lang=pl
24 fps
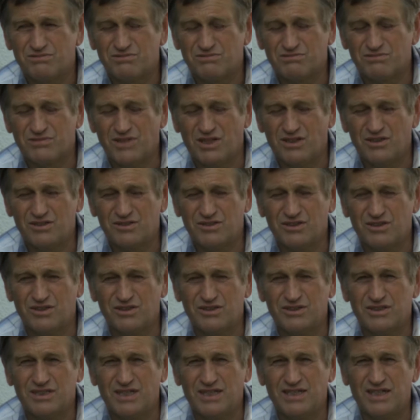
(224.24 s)
no on to
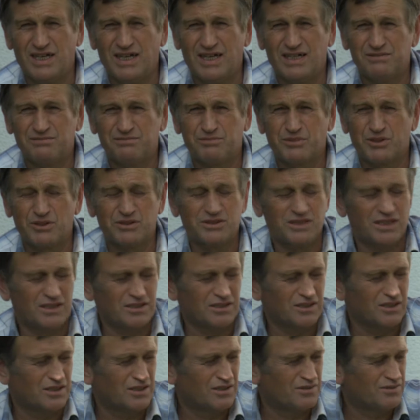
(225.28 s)
ocenia
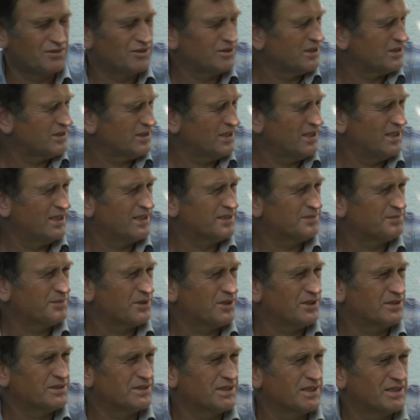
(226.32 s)
procentowo, że tyle jest
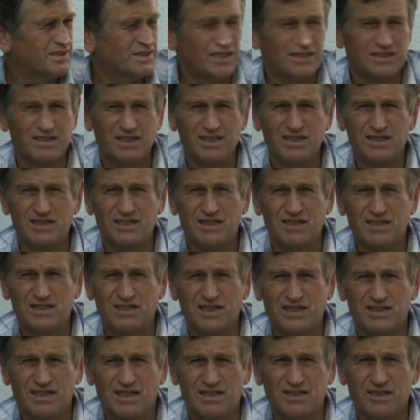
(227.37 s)
procent na, tej,
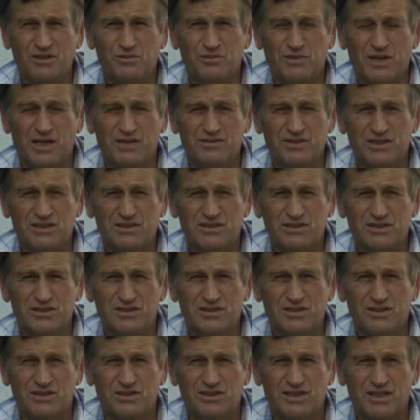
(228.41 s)
na danej uprawie
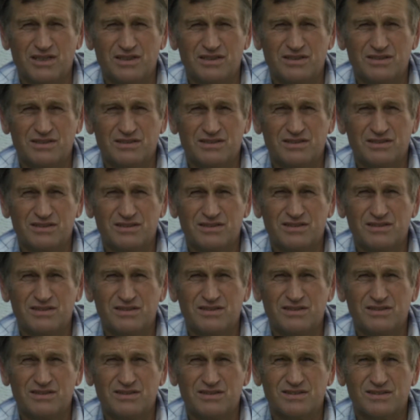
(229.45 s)
zniszczone. Ale w
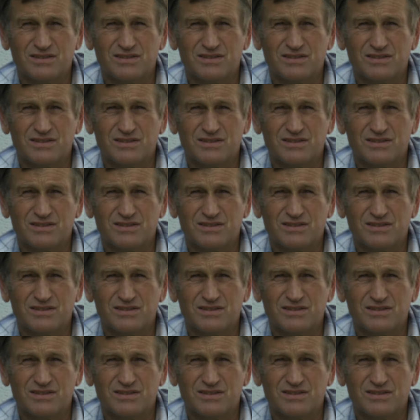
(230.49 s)
drodze